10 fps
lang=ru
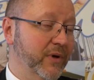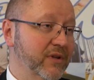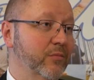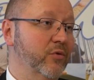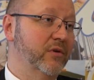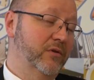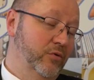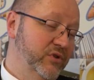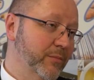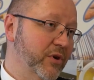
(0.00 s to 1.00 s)
Поэтому
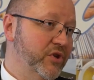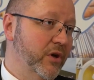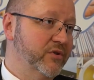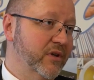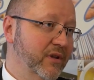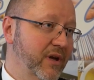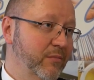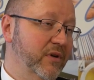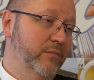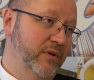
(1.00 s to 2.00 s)
люди обращаются к
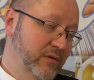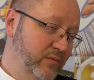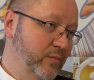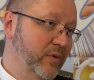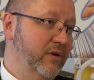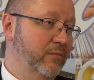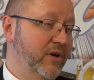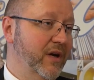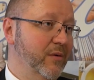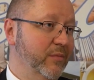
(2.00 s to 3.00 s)
нам, и мы
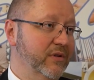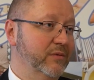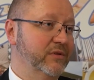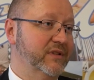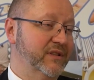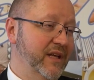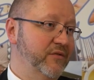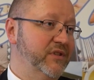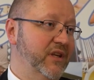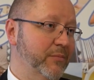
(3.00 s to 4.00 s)
помогаем им
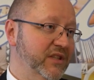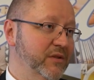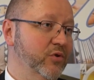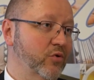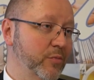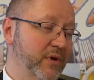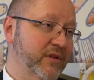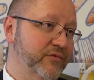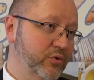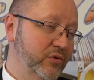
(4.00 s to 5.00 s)
составить все необходимые
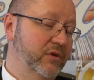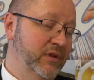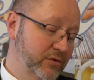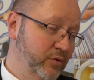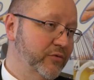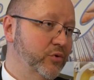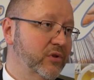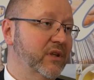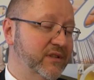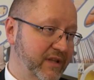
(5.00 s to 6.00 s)
документы в суд, и идем в
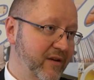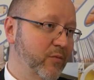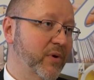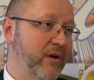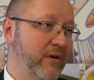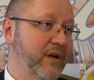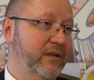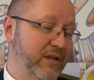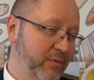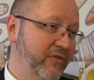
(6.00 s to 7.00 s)
суд и отстаиваем права
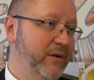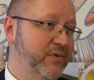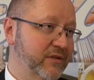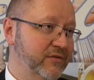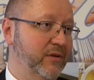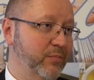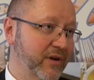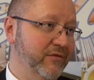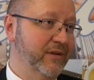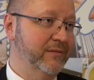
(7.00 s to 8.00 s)
и добиваемся всей правды.